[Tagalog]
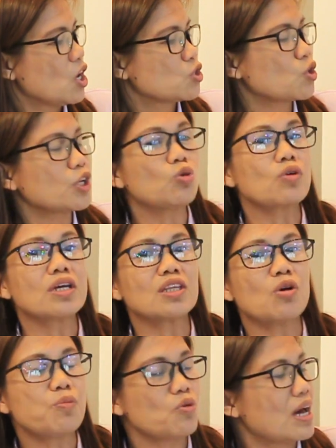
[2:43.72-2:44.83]
So, ituring
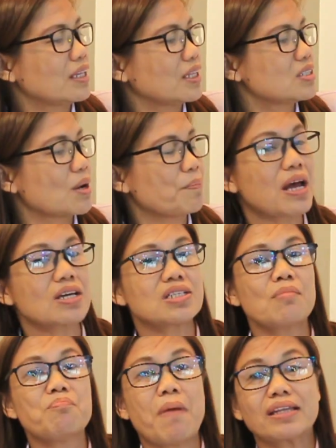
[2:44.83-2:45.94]
daw po natin siya para
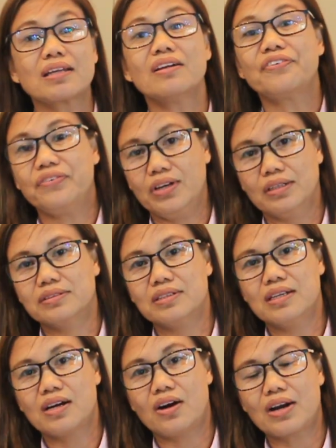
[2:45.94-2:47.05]
siyang battlefield.
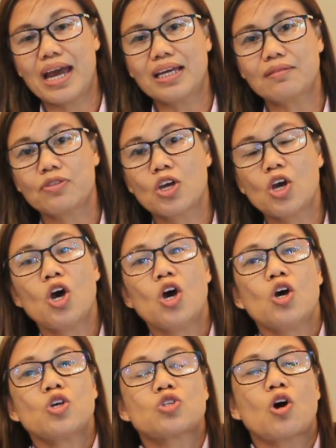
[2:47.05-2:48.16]
Alright?
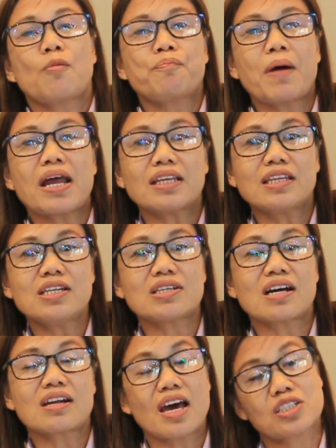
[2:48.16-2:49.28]
So, para din
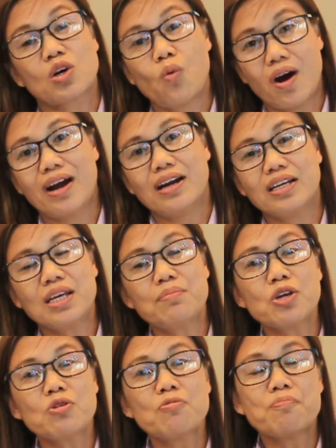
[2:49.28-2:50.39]
siyang nasa war. Di
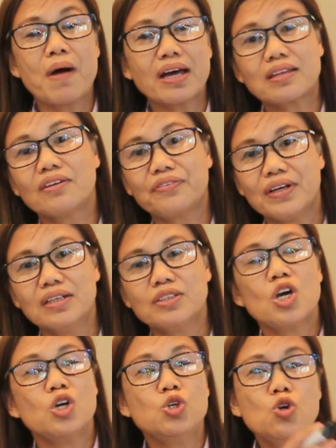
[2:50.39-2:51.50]
ba yung battlefield,
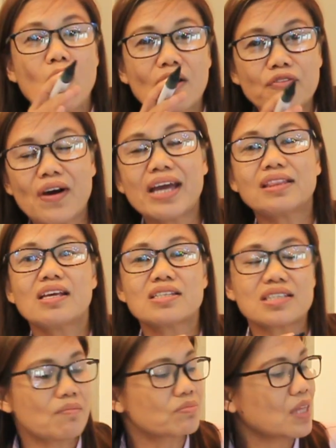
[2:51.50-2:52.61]
you are fighting
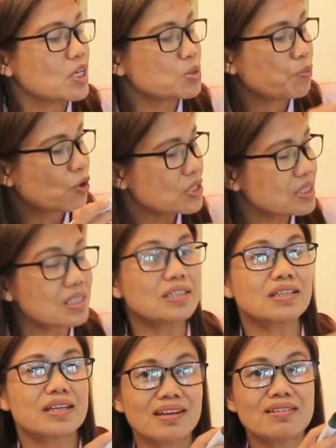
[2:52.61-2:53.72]
sometimes for
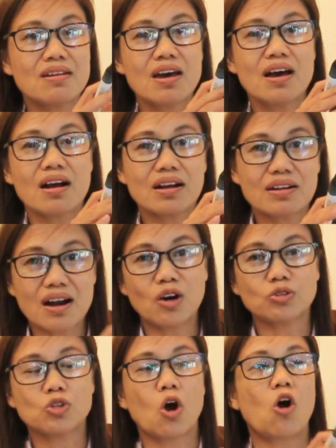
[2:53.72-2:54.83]
certain
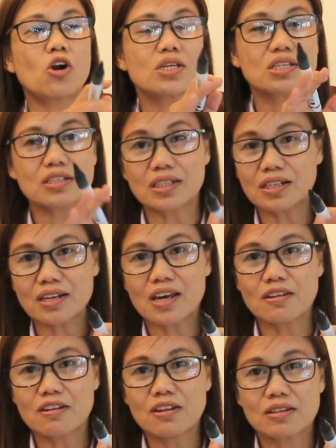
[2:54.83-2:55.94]
ground or
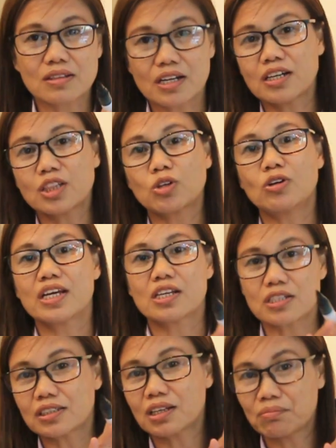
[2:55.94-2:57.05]
certain territory,
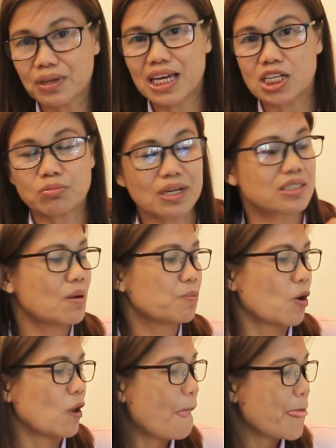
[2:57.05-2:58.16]
certain place. For
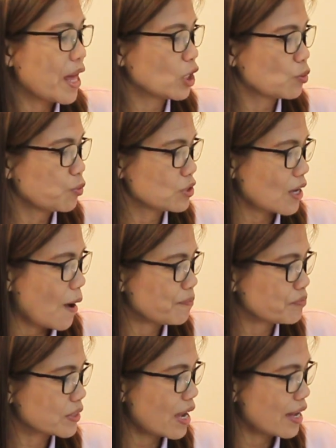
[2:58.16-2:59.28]
example, ito po siya.
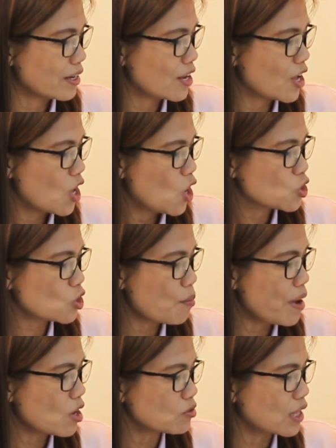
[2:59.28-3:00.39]
Yan. So,
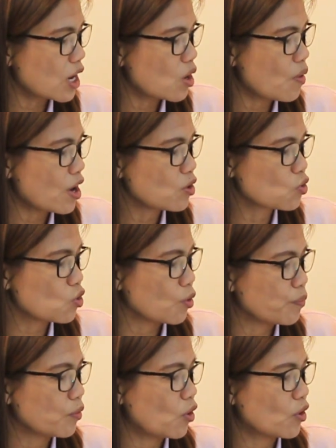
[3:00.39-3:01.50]
meron dalawang
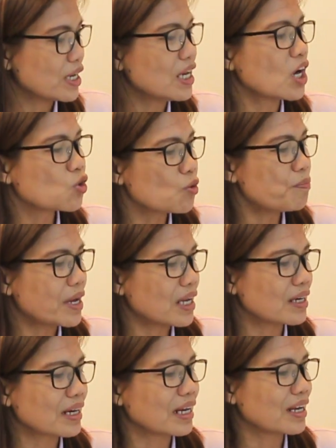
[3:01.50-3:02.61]
group or ilang group man
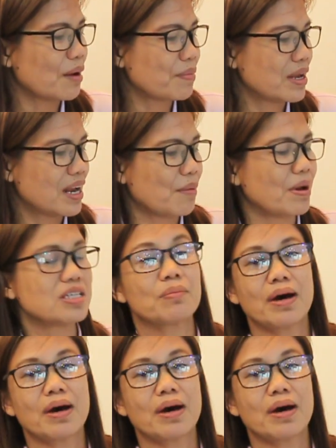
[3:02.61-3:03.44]
ang naglalaban-laban sa